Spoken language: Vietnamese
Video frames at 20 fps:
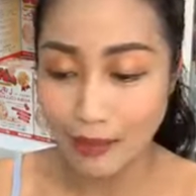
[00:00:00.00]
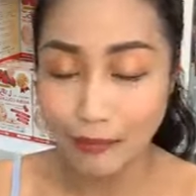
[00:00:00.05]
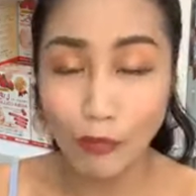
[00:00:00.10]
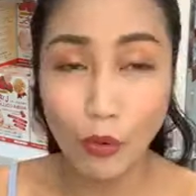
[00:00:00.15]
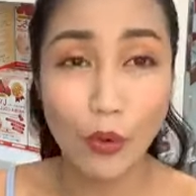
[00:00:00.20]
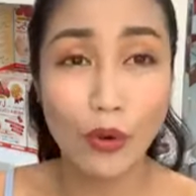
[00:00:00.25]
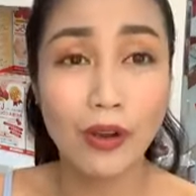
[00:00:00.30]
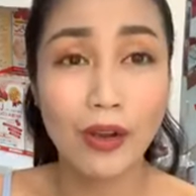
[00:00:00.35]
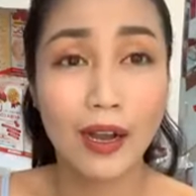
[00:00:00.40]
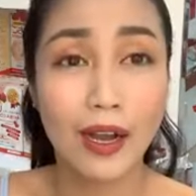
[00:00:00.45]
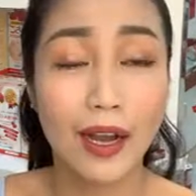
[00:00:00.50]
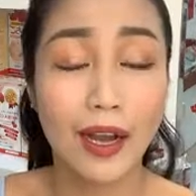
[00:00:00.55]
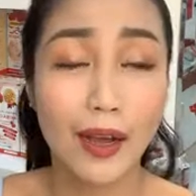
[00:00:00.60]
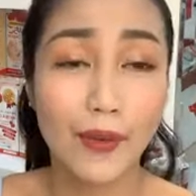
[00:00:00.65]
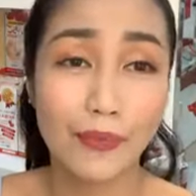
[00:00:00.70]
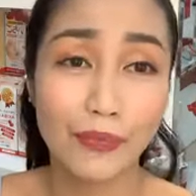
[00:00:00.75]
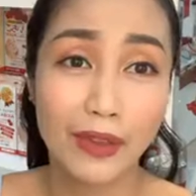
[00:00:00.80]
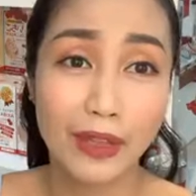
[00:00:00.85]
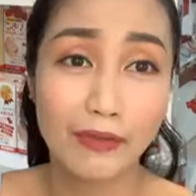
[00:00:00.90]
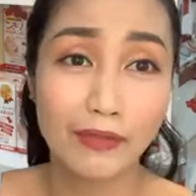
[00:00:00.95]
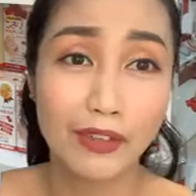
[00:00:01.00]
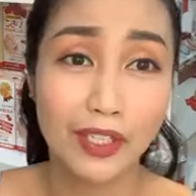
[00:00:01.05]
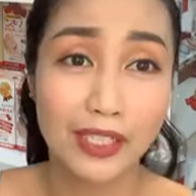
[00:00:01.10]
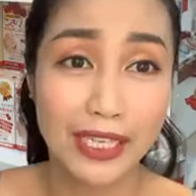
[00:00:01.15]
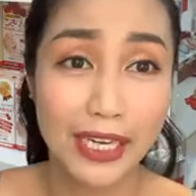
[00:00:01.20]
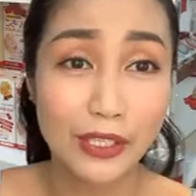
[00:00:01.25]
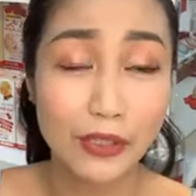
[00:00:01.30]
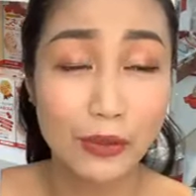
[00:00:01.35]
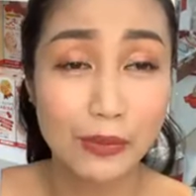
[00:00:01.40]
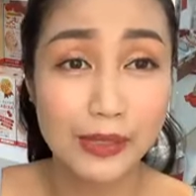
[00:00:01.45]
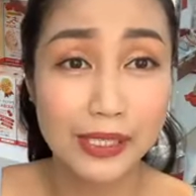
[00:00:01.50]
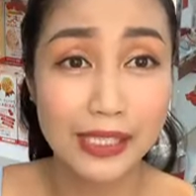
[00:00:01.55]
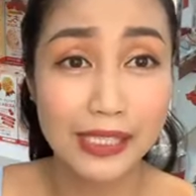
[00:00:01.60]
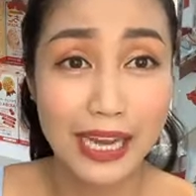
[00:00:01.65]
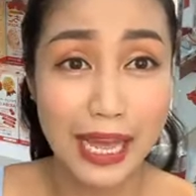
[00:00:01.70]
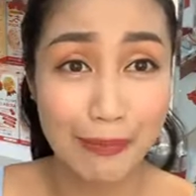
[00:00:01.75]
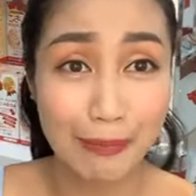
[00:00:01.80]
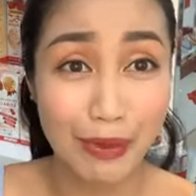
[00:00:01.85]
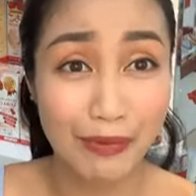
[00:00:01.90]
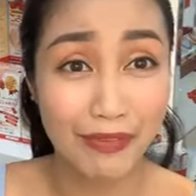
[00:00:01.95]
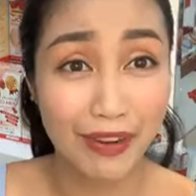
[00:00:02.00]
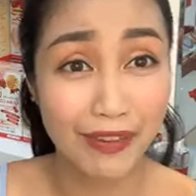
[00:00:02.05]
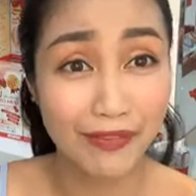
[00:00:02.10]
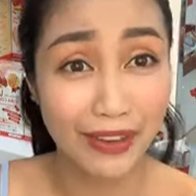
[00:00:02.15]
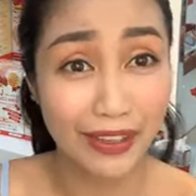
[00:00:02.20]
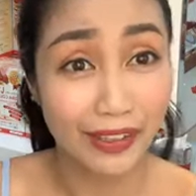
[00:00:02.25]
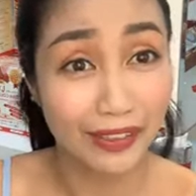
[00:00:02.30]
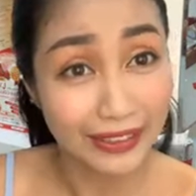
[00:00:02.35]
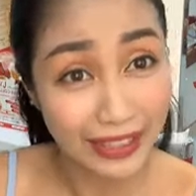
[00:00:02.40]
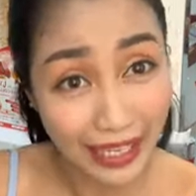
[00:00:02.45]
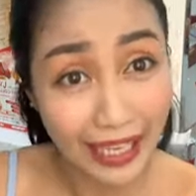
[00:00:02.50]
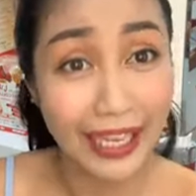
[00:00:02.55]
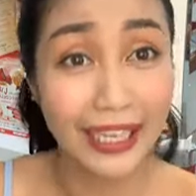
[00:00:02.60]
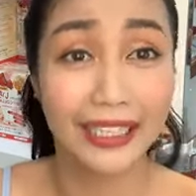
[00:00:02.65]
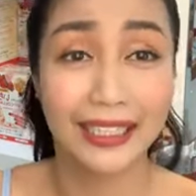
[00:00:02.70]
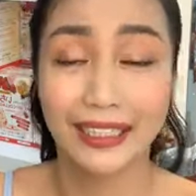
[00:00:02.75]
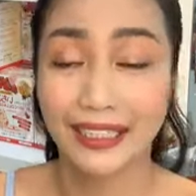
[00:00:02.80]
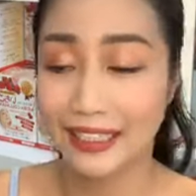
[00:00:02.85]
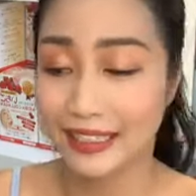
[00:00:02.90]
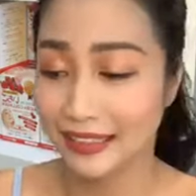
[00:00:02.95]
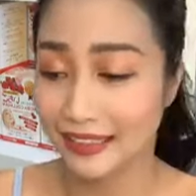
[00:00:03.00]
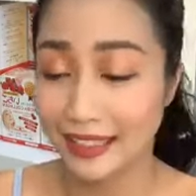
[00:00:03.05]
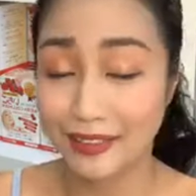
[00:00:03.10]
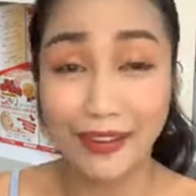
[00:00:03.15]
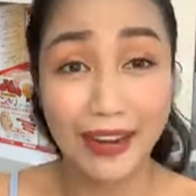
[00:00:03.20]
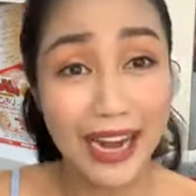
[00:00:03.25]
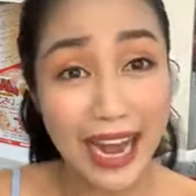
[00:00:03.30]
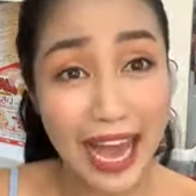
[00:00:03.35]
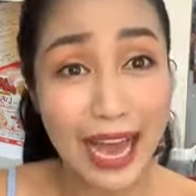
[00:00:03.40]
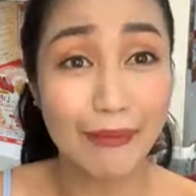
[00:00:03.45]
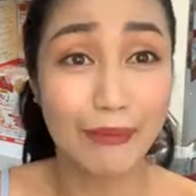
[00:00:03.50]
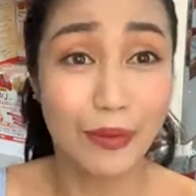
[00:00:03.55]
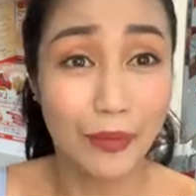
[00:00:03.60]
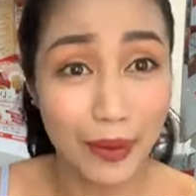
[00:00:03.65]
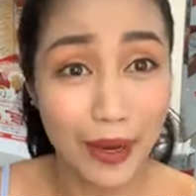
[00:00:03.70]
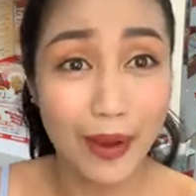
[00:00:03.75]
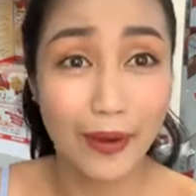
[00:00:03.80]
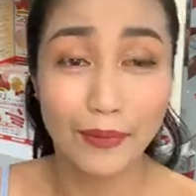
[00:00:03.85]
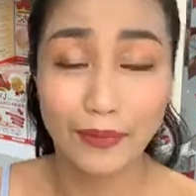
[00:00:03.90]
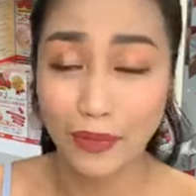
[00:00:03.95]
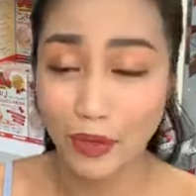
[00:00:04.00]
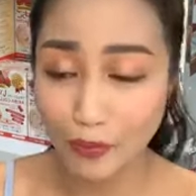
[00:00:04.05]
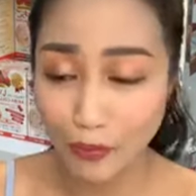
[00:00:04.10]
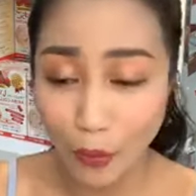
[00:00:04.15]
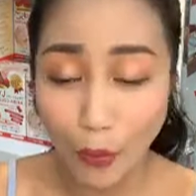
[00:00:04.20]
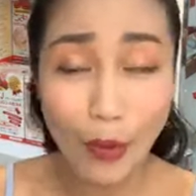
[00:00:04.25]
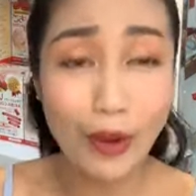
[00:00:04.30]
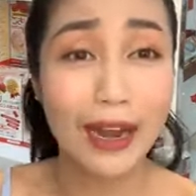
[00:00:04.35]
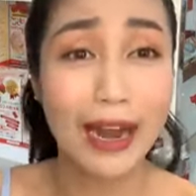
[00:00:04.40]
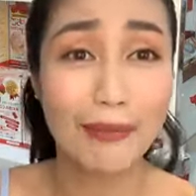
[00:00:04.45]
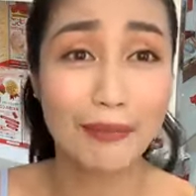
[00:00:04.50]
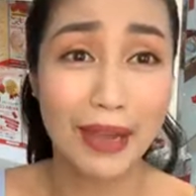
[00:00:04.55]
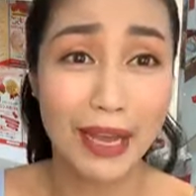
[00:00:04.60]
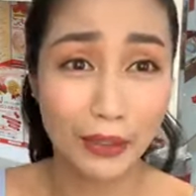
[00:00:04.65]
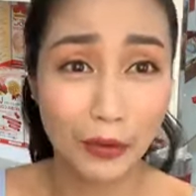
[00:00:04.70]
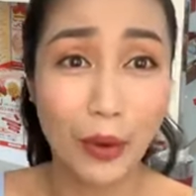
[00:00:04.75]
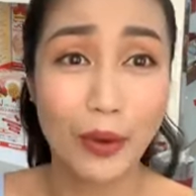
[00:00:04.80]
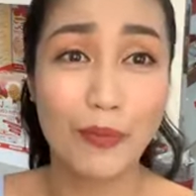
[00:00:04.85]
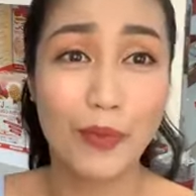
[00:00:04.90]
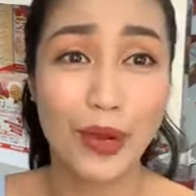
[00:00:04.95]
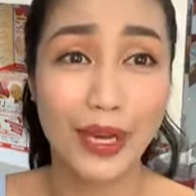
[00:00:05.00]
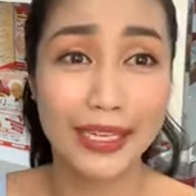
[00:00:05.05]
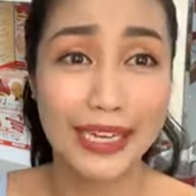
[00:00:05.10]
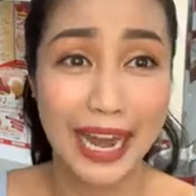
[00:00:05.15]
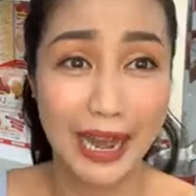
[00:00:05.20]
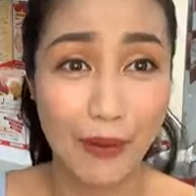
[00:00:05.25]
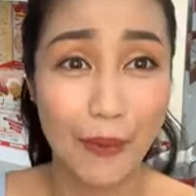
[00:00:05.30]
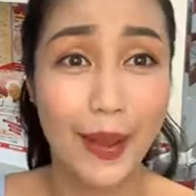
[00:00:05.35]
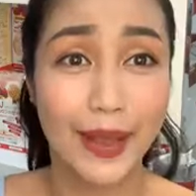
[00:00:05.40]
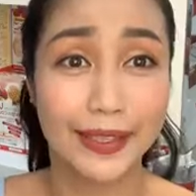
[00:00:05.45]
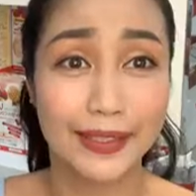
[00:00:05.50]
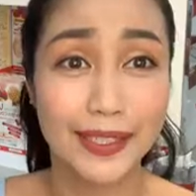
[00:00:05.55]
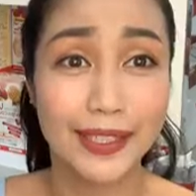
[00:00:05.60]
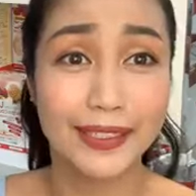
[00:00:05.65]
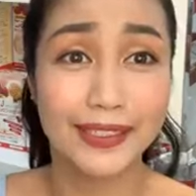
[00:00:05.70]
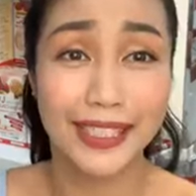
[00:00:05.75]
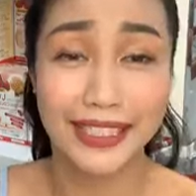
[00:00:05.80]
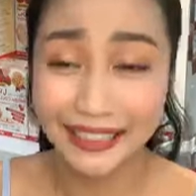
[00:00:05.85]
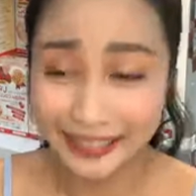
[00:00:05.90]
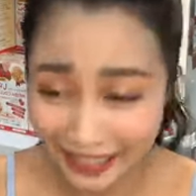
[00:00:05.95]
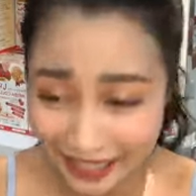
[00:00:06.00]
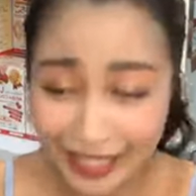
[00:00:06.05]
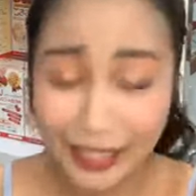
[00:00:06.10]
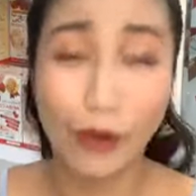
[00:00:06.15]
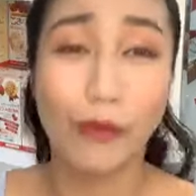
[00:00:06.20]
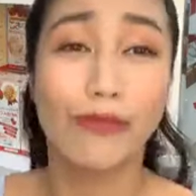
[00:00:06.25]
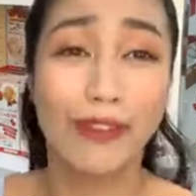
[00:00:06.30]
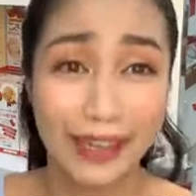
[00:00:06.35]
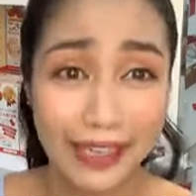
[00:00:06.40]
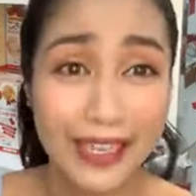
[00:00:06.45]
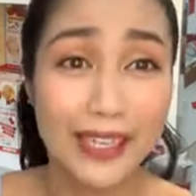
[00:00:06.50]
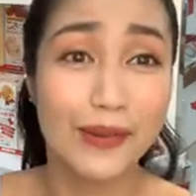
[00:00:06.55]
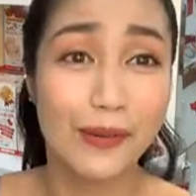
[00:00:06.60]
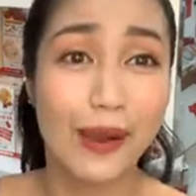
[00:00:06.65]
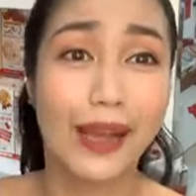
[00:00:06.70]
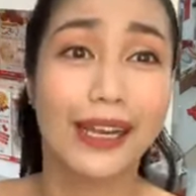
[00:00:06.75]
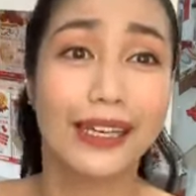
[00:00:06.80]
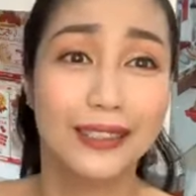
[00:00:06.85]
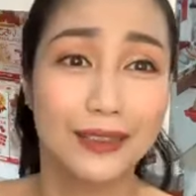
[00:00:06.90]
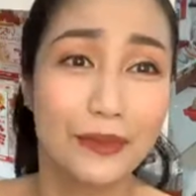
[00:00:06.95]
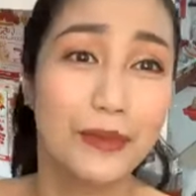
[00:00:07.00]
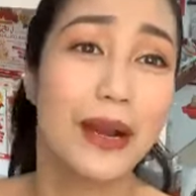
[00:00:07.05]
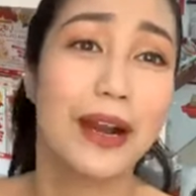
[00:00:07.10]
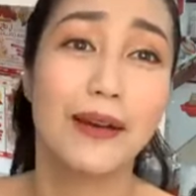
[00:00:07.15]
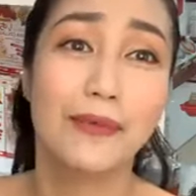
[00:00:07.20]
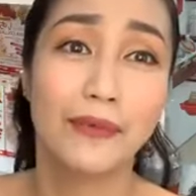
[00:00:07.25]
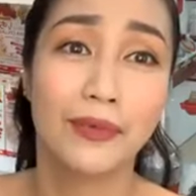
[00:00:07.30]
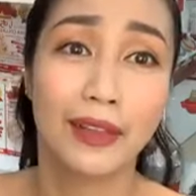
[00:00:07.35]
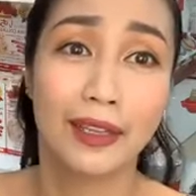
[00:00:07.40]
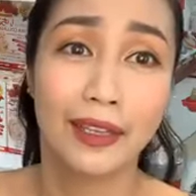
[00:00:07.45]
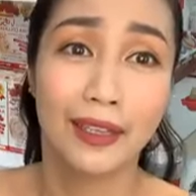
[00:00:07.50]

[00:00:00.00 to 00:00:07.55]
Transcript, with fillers: Muốn uh, vừa trẻ trung xinh đẹp mà vẫn phải có tiền thì phải làm đúng không? Rồi muốn làm nghệ thuật một cách đàng hoàng chân chính thì cũng phải đi quay đúng không?